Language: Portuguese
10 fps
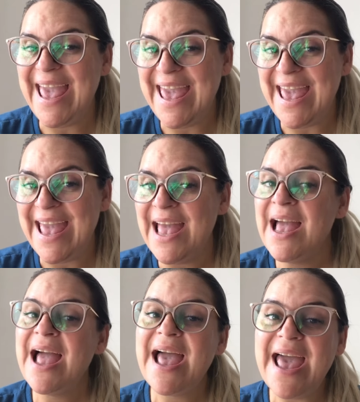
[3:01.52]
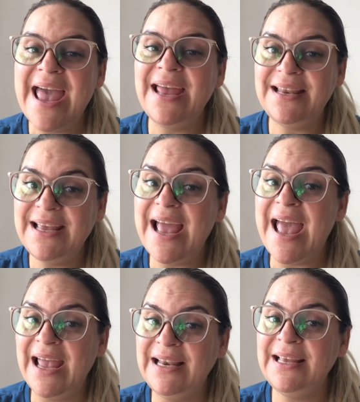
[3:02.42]
E L
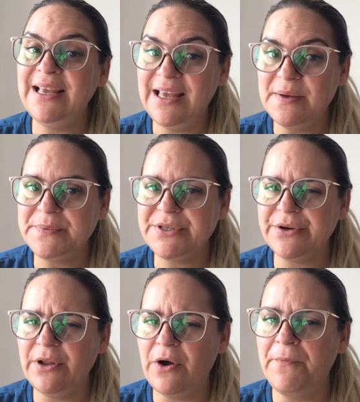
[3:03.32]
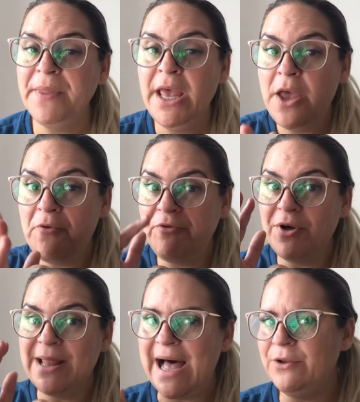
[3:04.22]
L Y. Eu
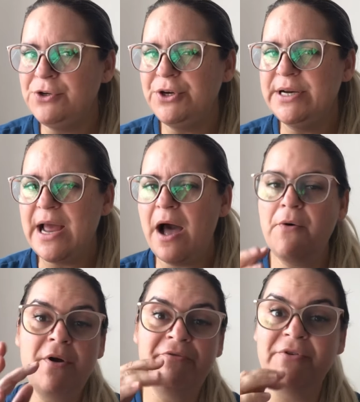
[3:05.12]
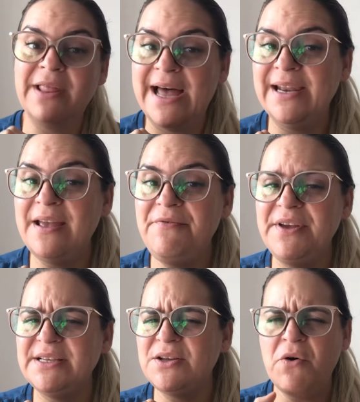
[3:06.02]
vou lá no jornal, eu vou lá na
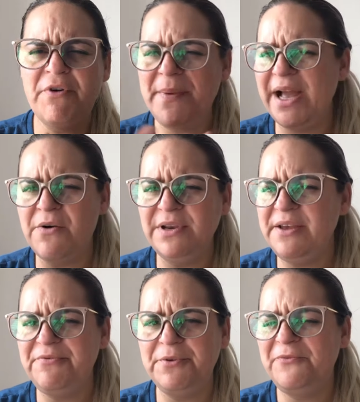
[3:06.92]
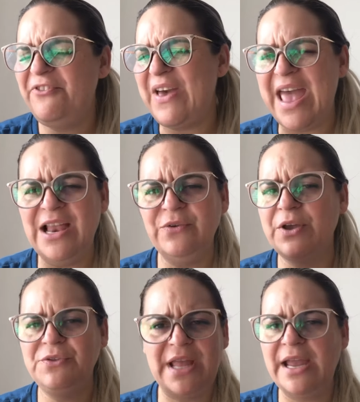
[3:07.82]
revista, ou vou pegar um livro velho
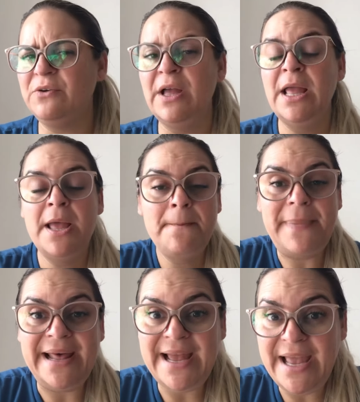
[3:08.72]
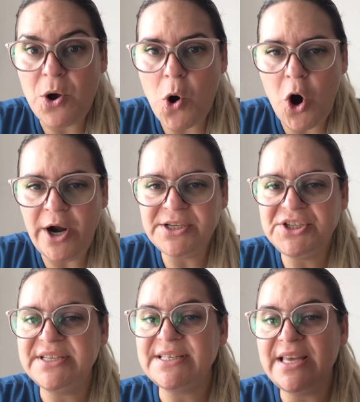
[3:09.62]
que eu tenho para
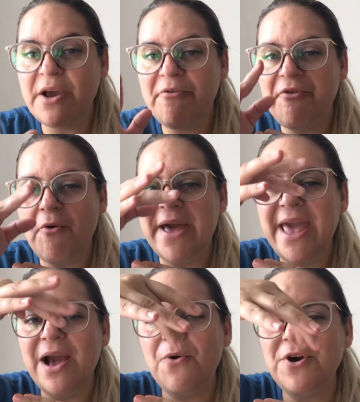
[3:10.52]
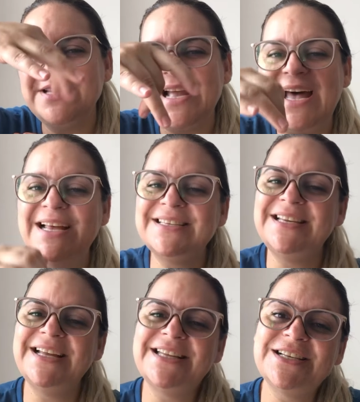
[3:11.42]
recortes e eu vou recortar as
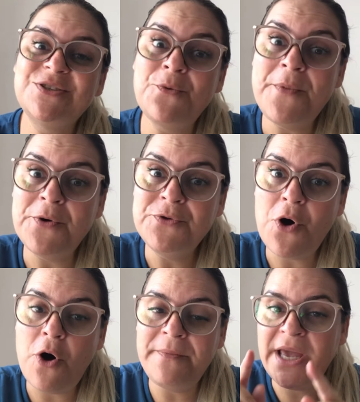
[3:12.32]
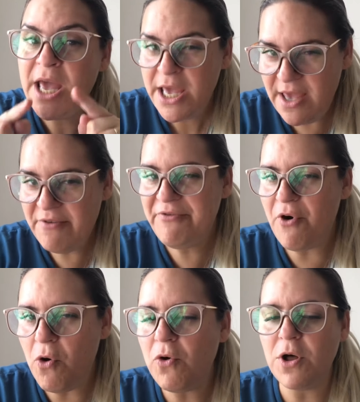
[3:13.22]
letras do meu nome e
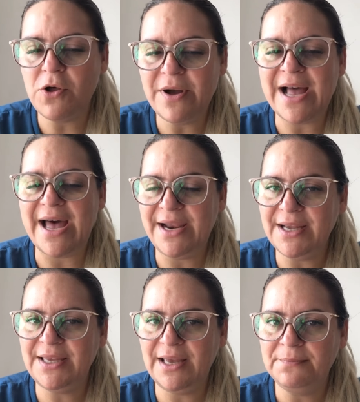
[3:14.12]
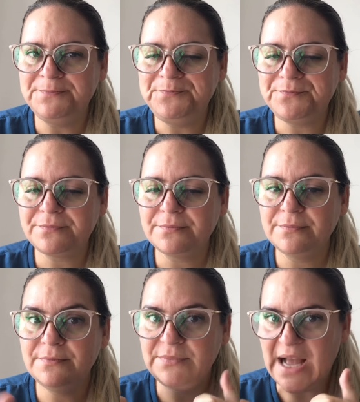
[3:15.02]
vou colocar aqui.
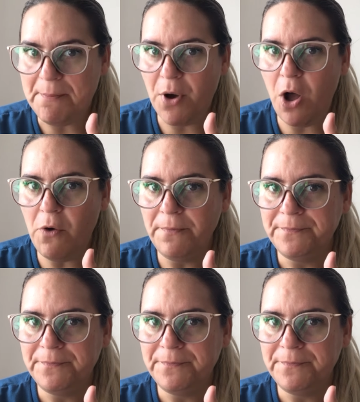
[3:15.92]
Tá bom?